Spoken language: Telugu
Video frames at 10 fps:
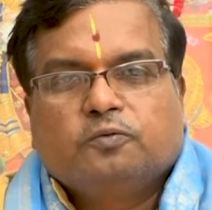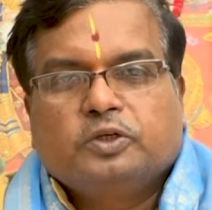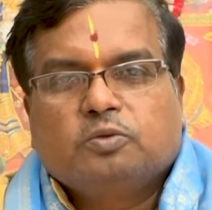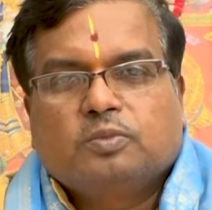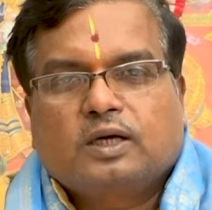
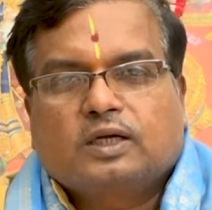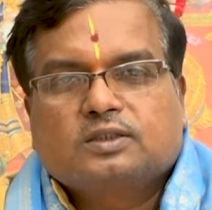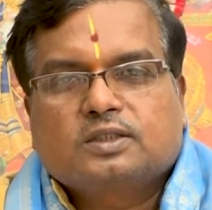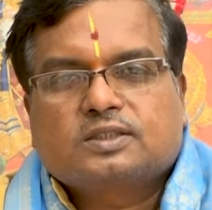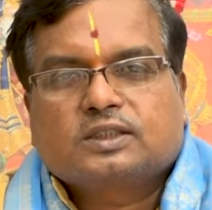వీరు
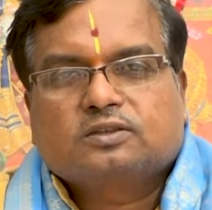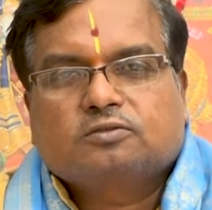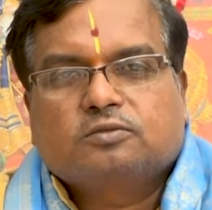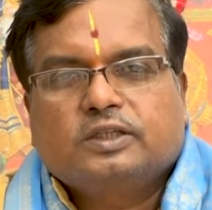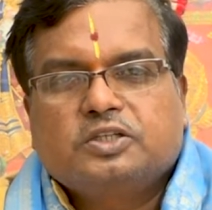మార్గదర్శకత్వం
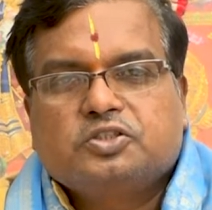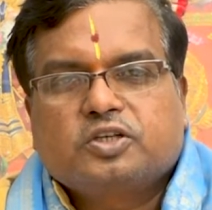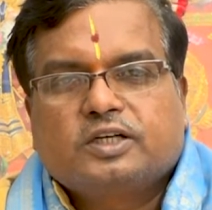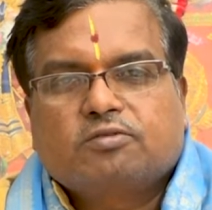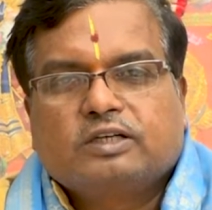
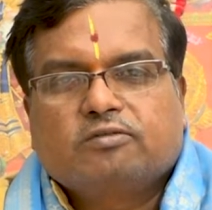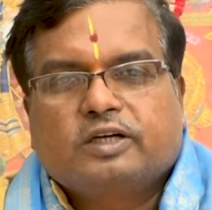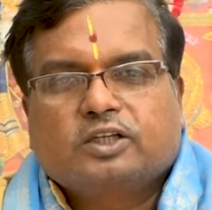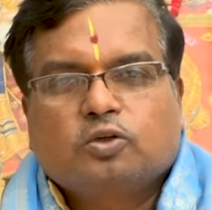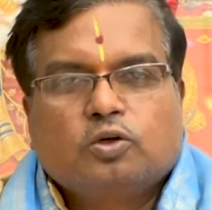వహించినటువంటి
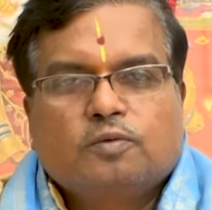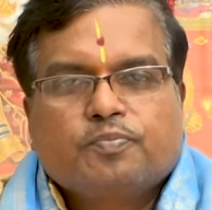వాటిలో